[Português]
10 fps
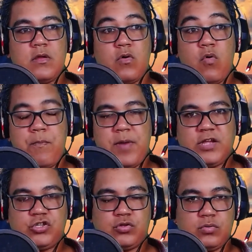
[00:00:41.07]
Um
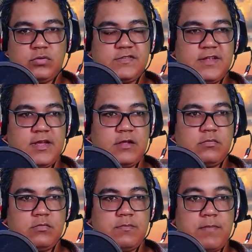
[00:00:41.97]
pastor,
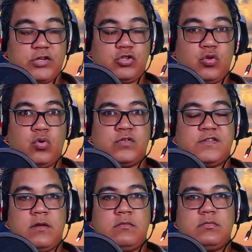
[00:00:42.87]
certo?
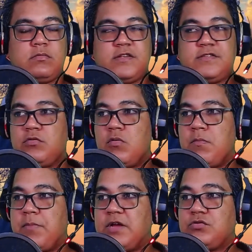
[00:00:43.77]
Pastorzão, conhecido
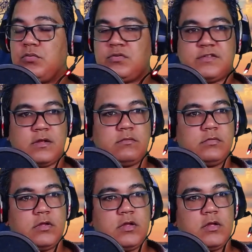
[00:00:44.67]
como Pastorzão,
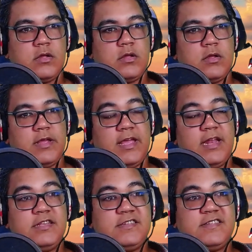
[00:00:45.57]

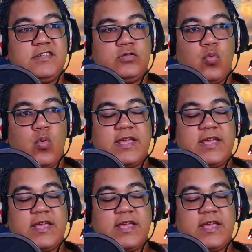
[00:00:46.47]
ele insinua que